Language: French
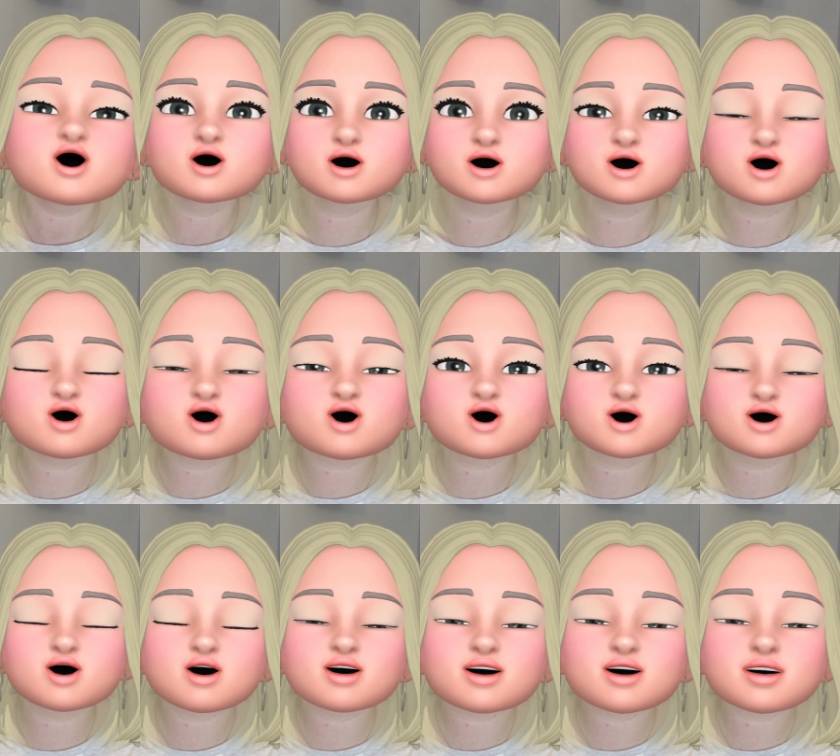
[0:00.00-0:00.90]
que
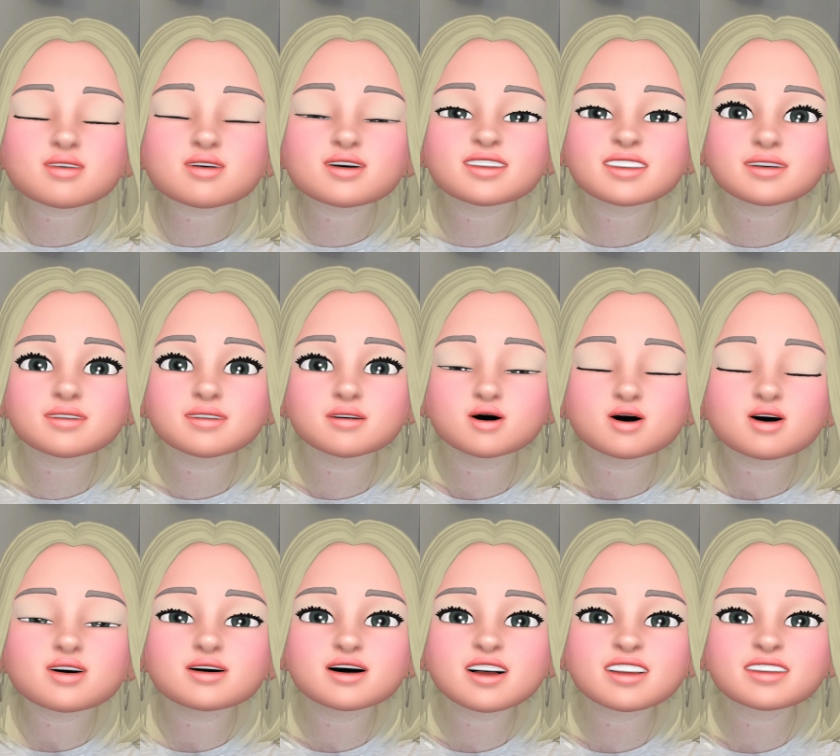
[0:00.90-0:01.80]
je vous ai donc
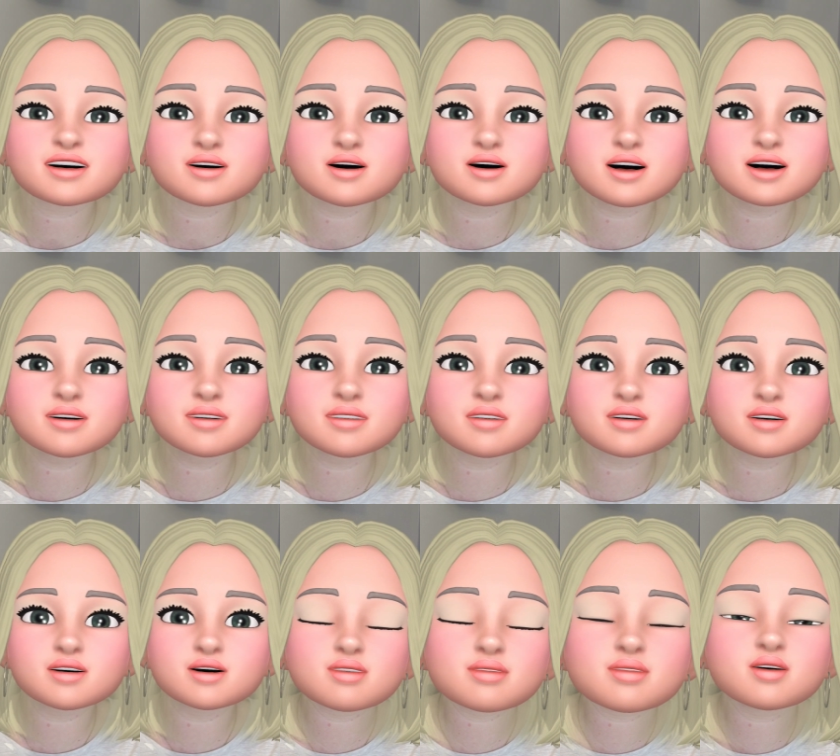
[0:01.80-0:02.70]
fait sur les nouveaux
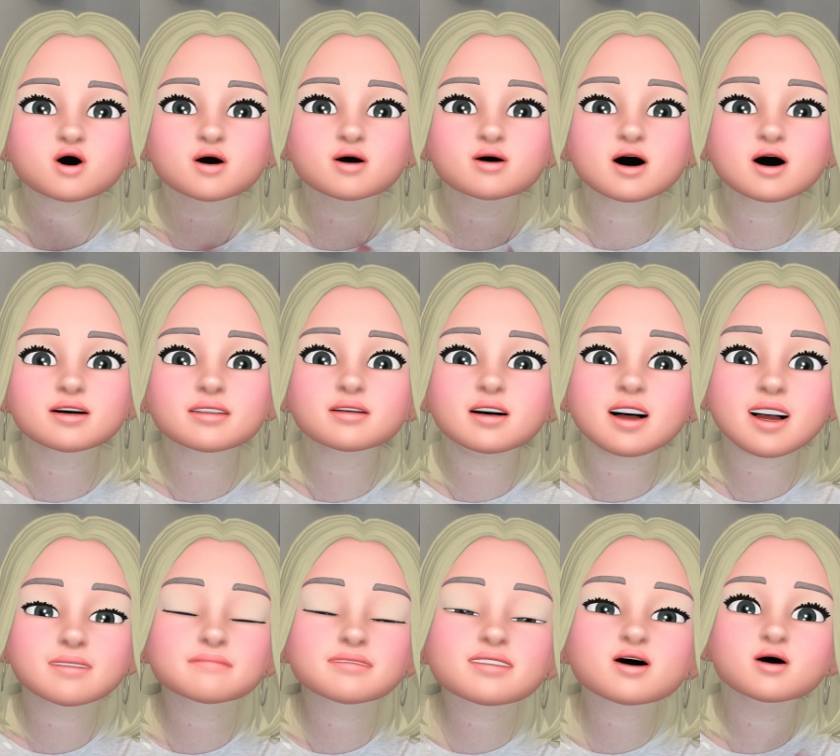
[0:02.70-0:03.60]
supports, de la
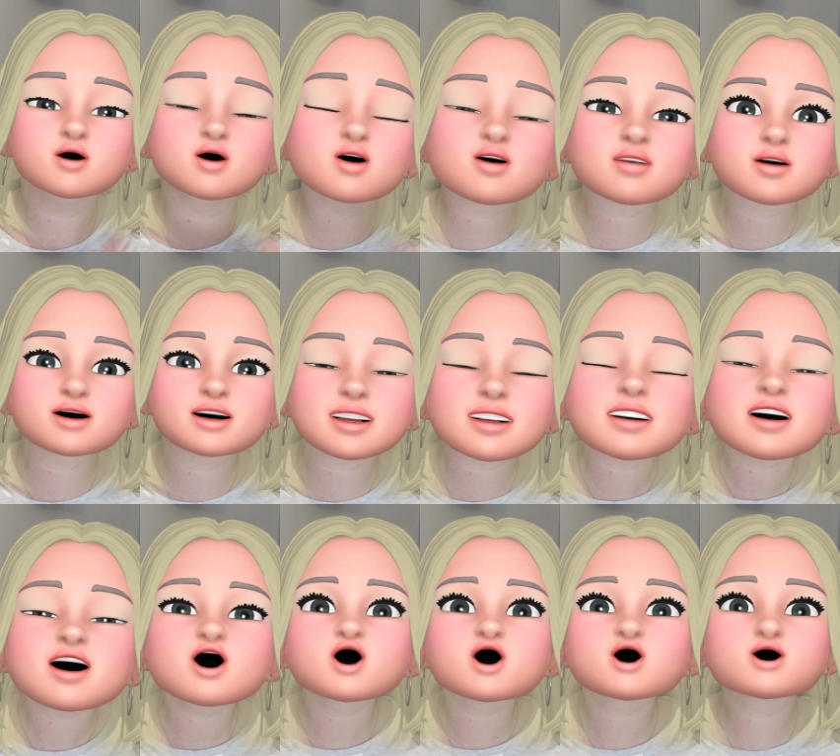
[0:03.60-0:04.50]
voula
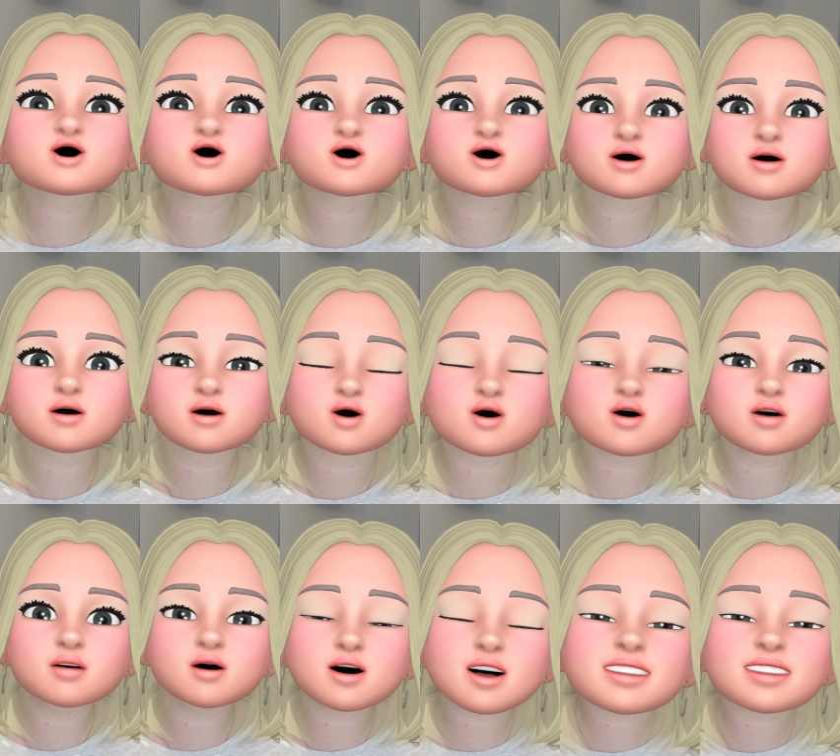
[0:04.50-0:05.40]
prolonger jusqu'au
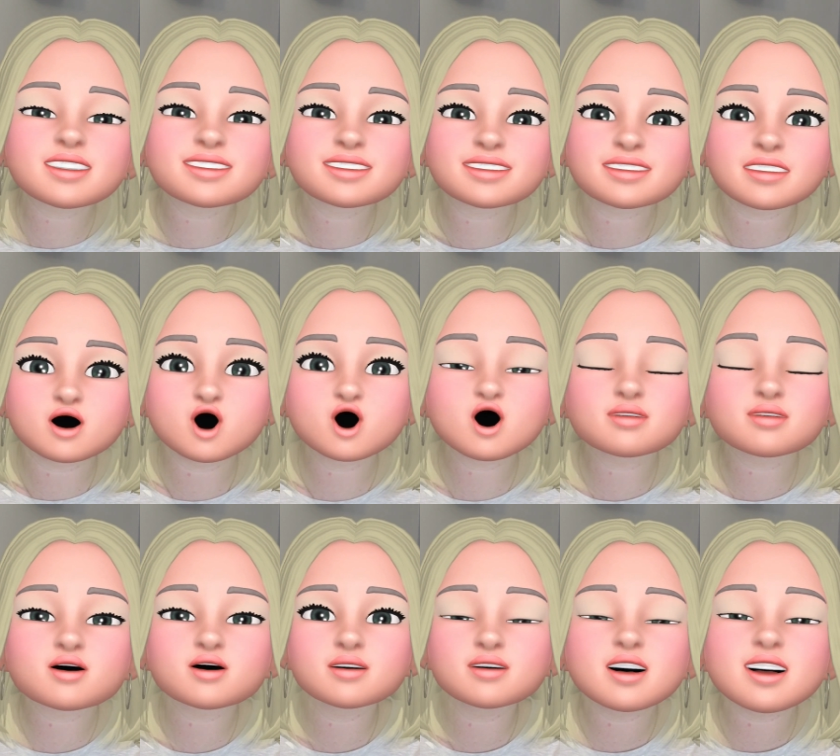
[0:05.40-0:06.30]
8
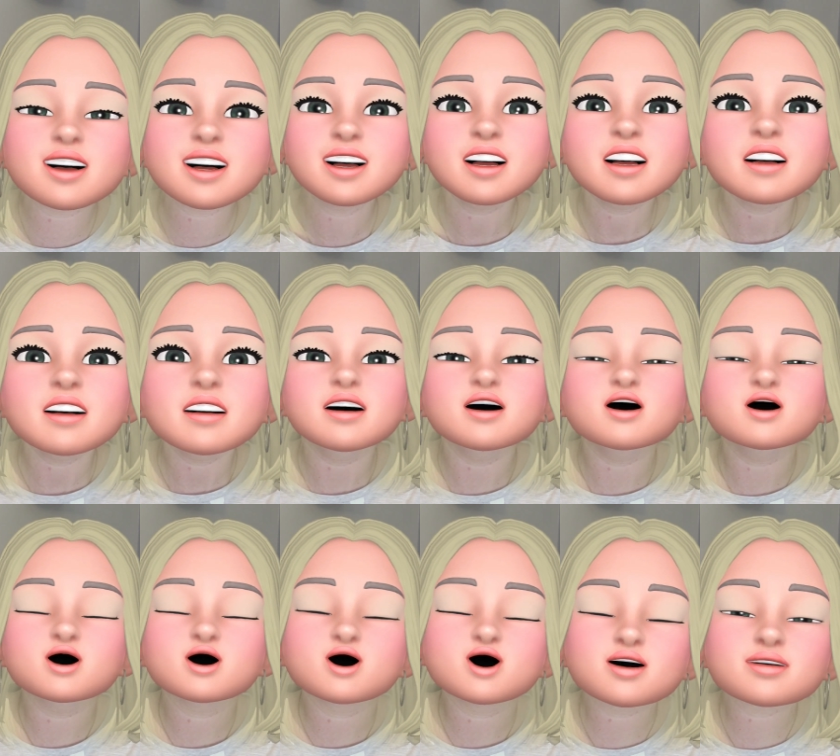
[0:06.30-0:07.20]
décembre. Voilà,
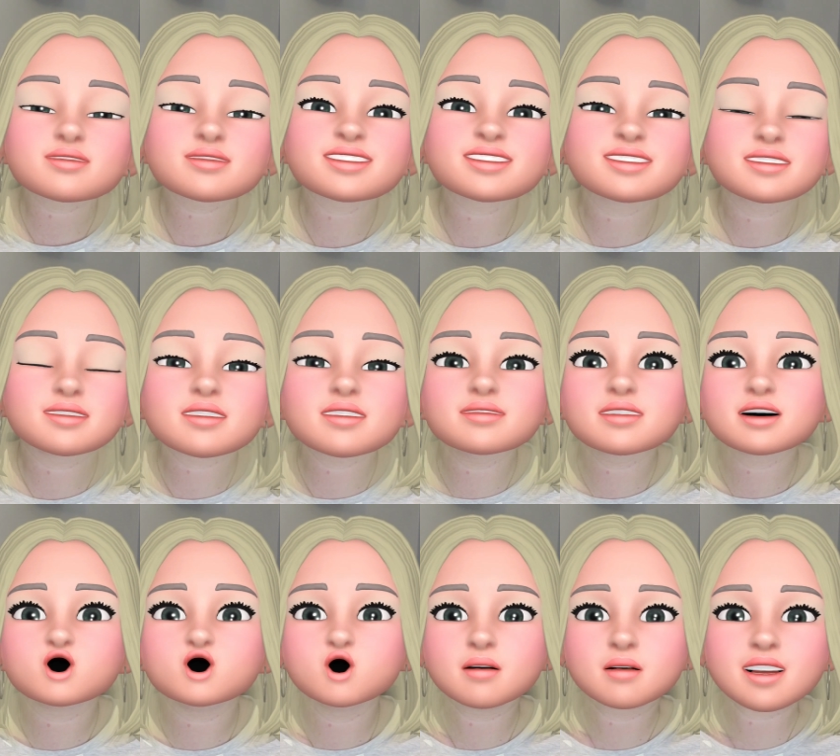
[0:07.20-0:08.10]
euh, comme ça, ça
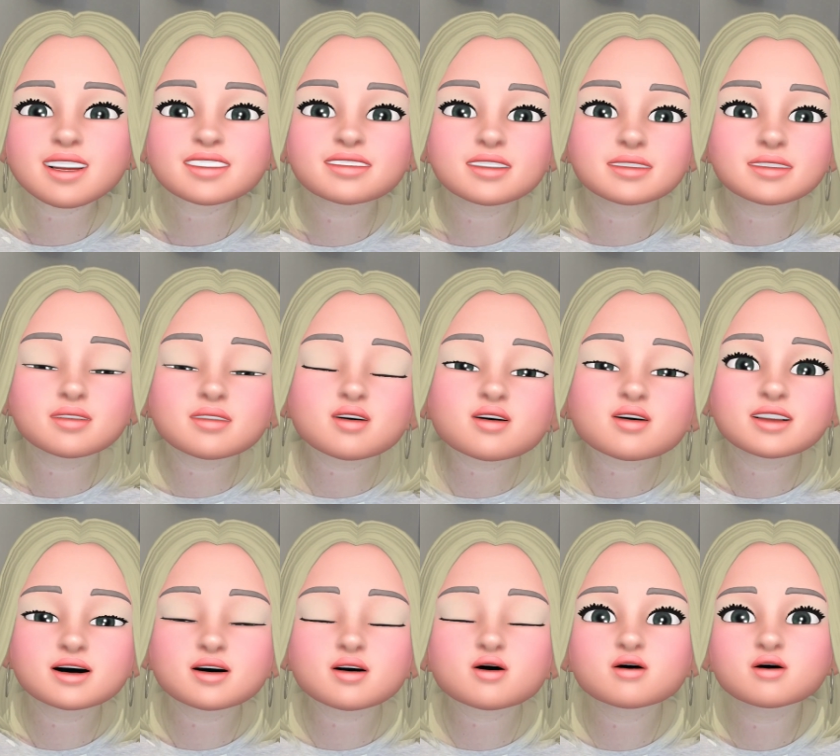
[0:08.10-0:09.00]
permettra aux personnes
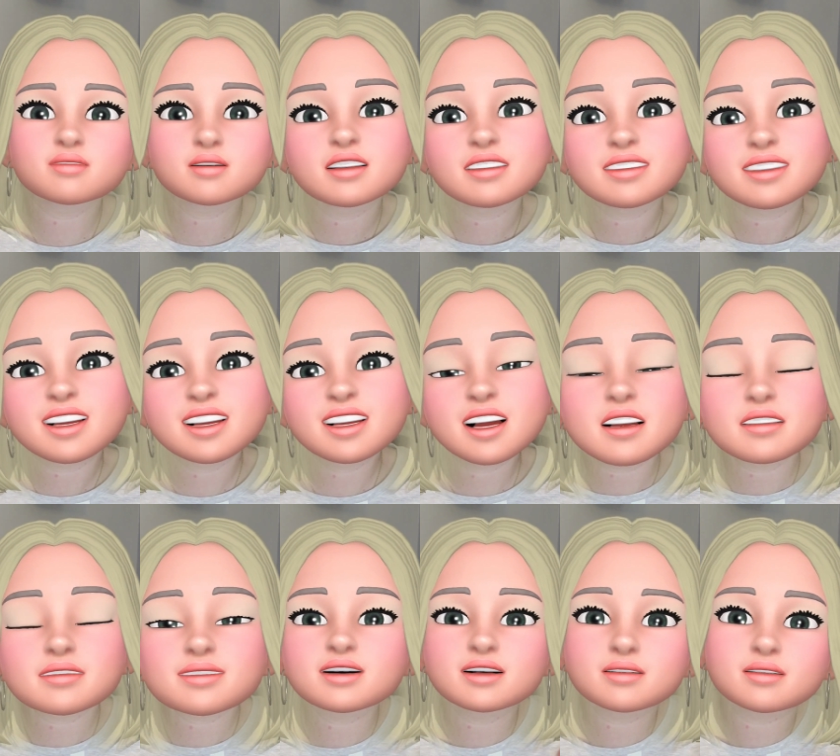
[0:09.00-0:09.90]
qui touchent peut-être la
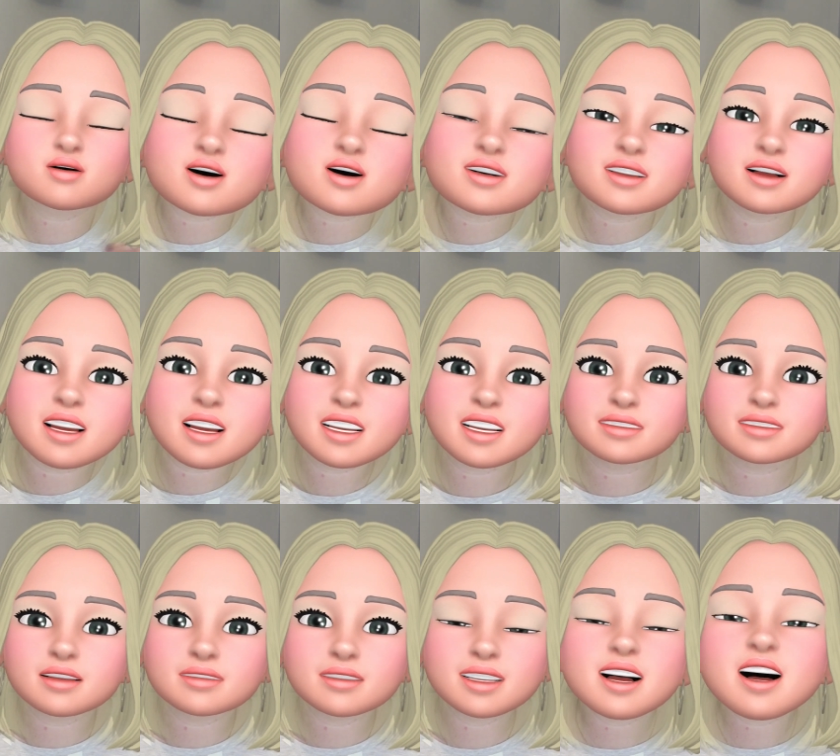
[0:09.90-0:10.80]
CAF, qui touchent les allocations
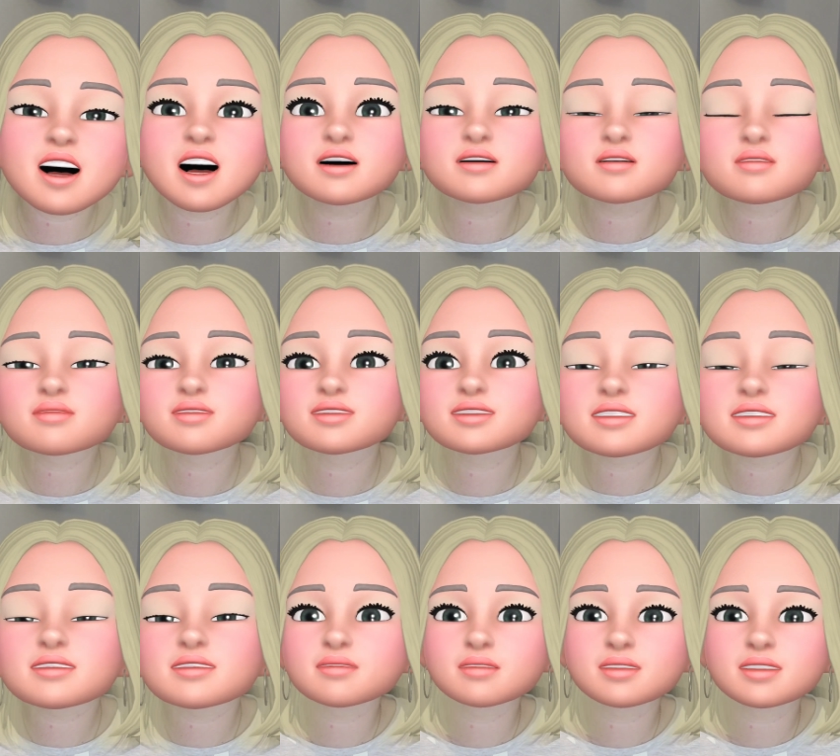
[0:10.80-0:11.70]
familiales ou
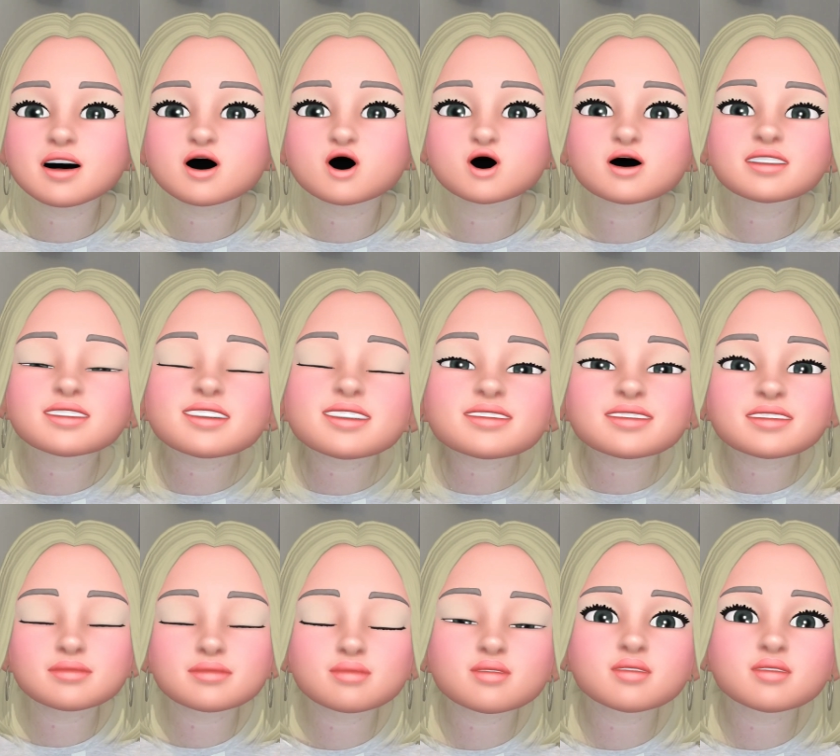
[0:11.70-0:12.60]
qui ont des rentrées début du